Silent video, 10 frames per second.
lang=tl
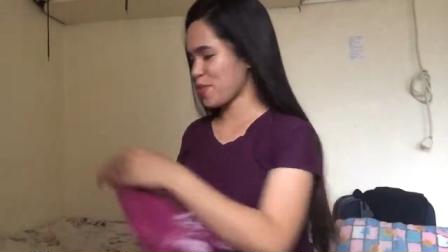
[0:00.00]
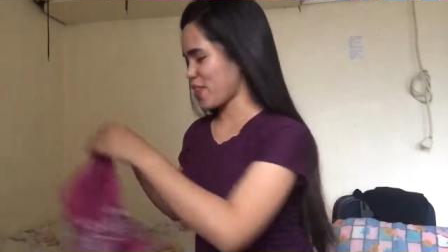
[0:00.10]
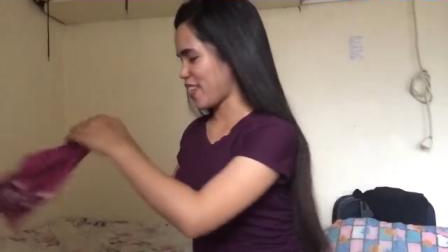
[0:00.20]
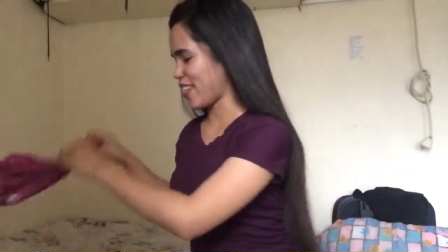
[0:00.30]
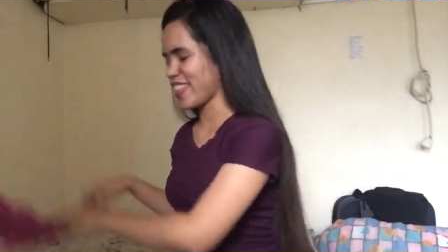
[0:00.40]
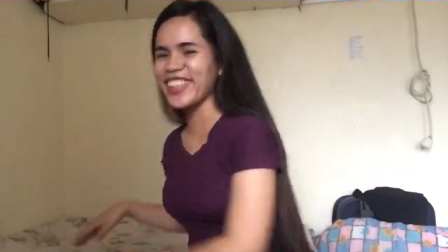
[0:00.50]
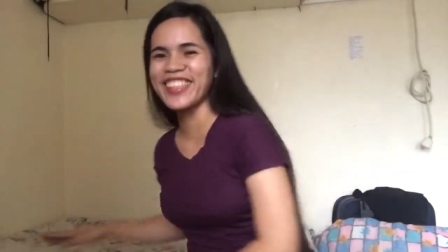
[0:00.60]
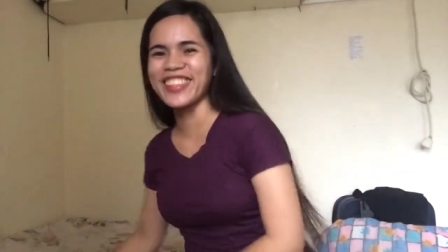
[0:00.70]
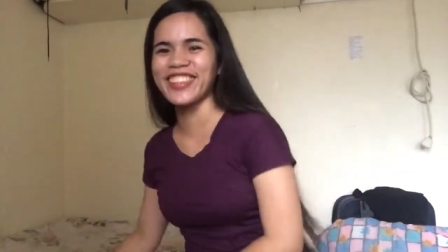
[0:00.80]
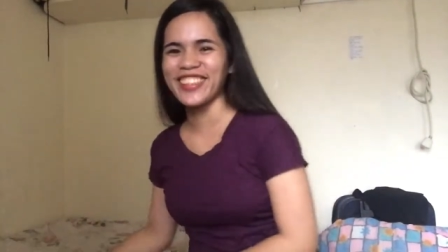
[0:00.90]
yung wallet.
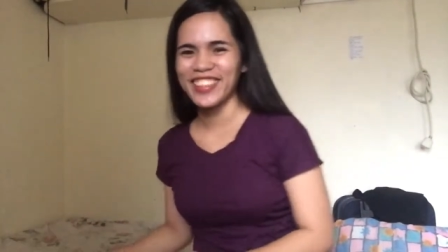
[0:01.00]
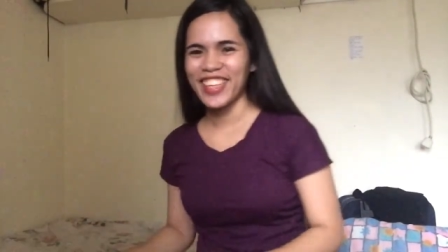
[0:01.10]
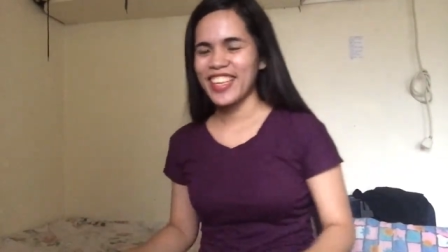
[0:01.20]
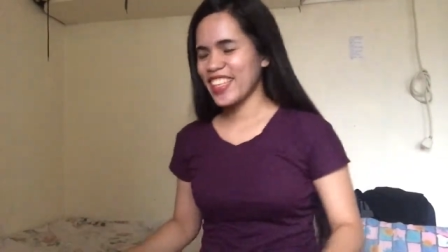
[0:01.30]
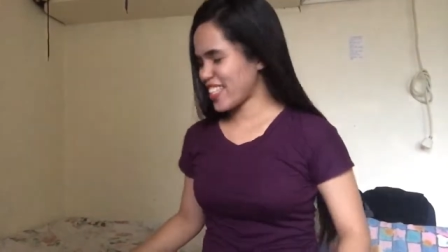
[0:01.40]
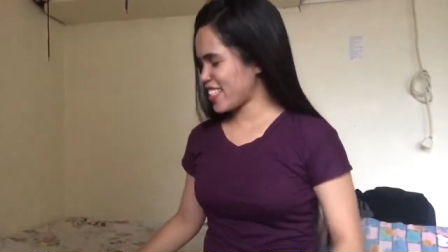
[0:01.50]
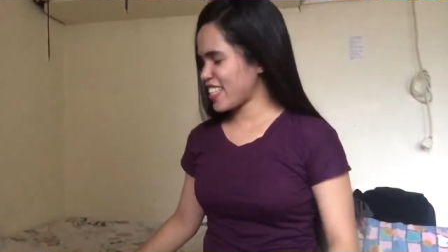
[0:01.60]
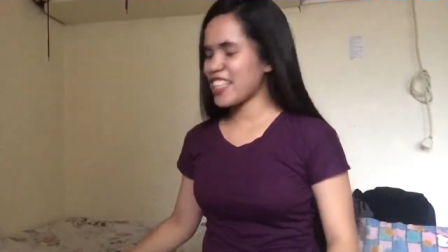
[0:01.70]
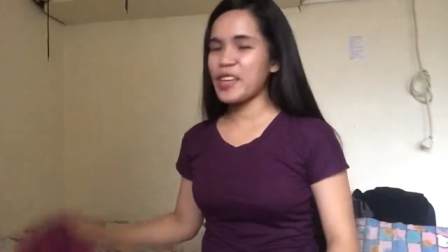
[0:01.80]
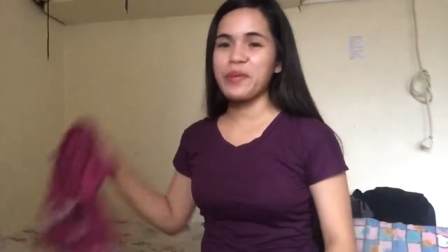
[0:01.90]
Kasi
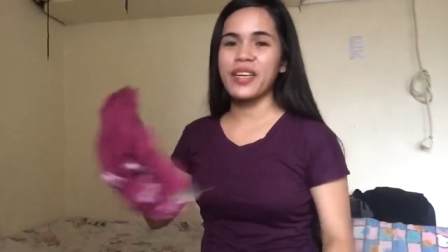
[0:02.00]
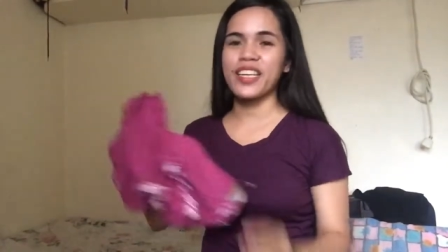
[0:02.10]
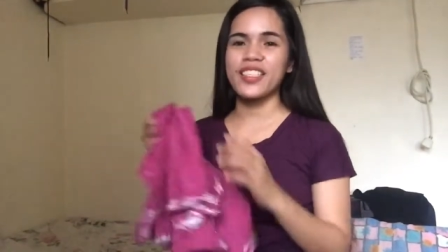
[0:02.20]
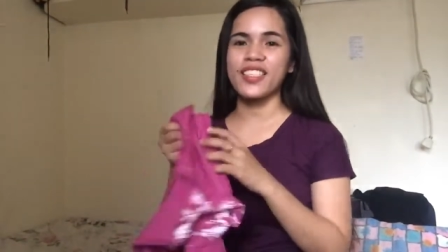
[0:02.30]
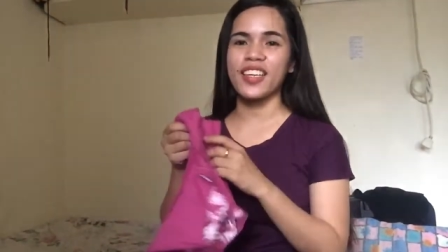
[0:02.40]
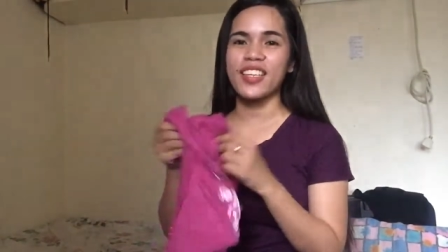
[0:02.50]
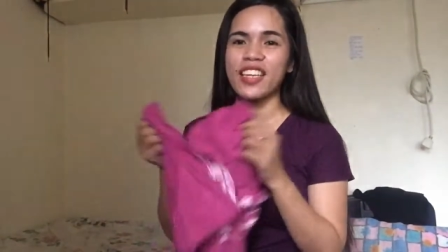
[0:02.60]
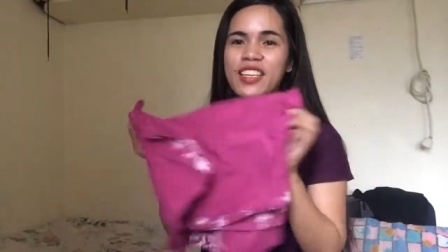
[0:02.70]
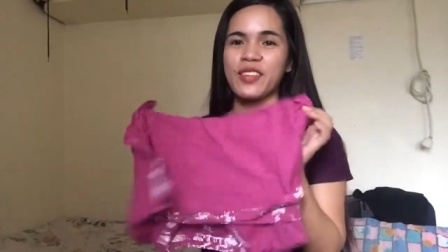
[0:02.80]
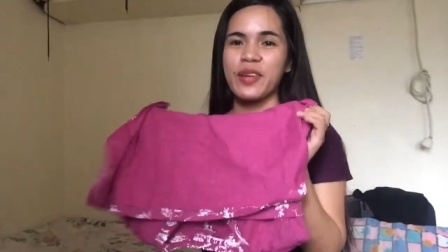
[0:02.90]
hindi naman magkasya sa
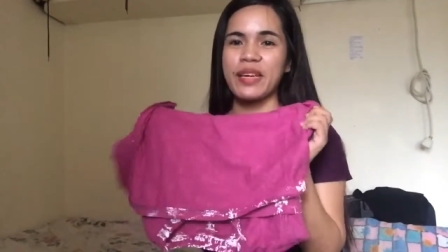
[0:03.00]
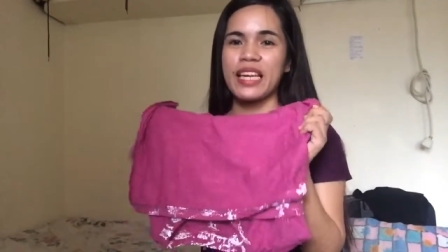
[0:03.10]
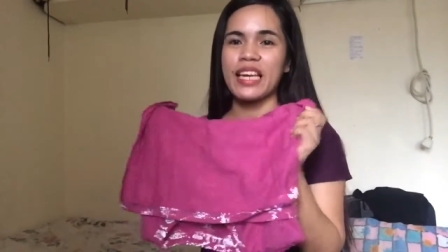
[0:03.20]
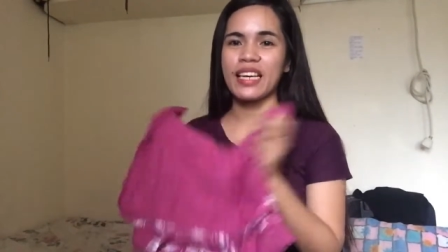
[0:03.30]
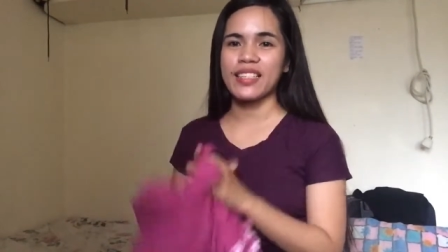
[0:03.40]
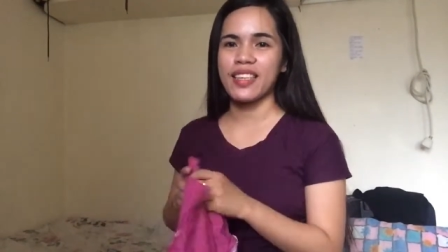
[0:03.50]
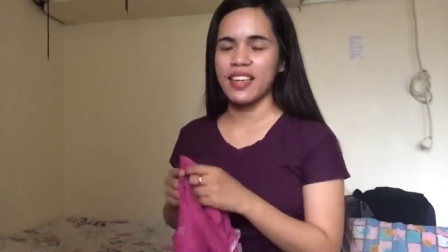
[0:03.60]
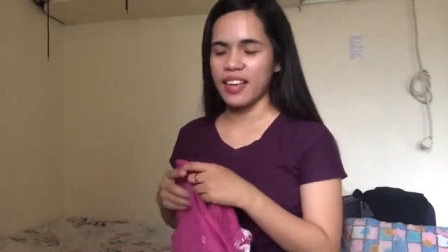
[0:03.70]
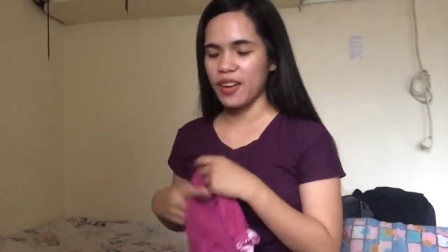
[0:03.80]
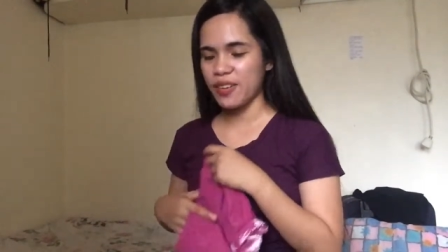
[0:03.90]
kanila to eh. Malalaki
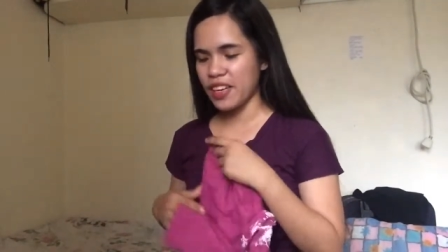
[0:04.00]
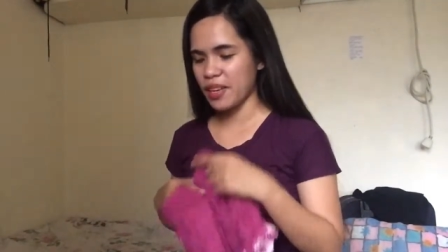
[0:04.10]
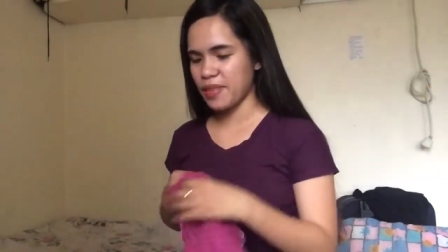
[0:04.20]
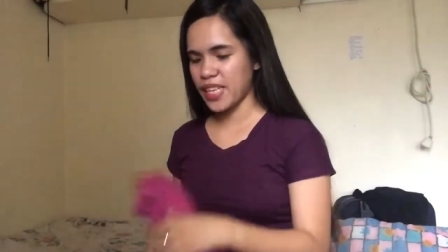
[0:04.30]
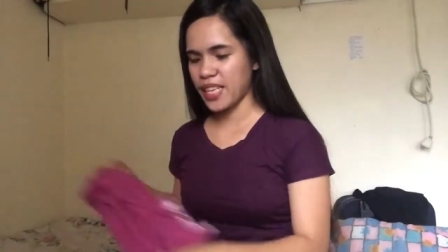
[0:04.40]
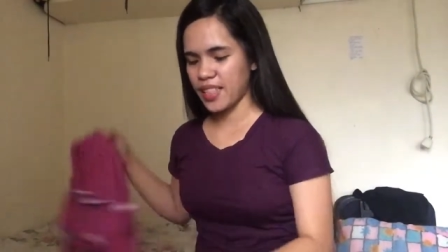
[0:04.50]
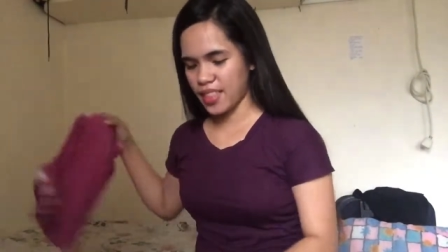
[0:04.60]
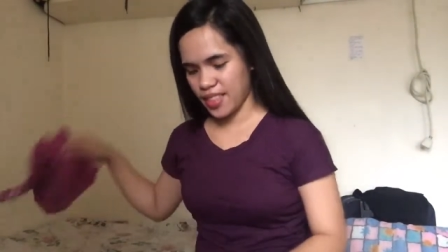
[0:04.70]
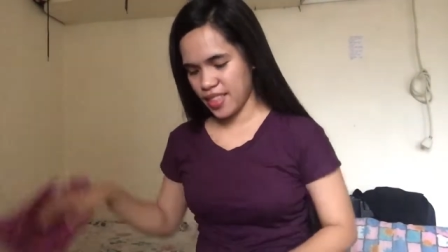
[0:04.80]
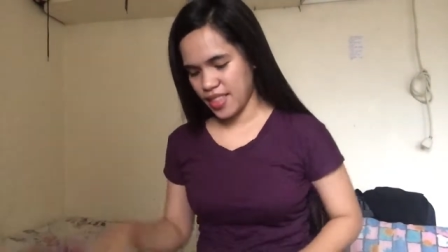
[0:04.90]
sila. Ako lang ang maliit.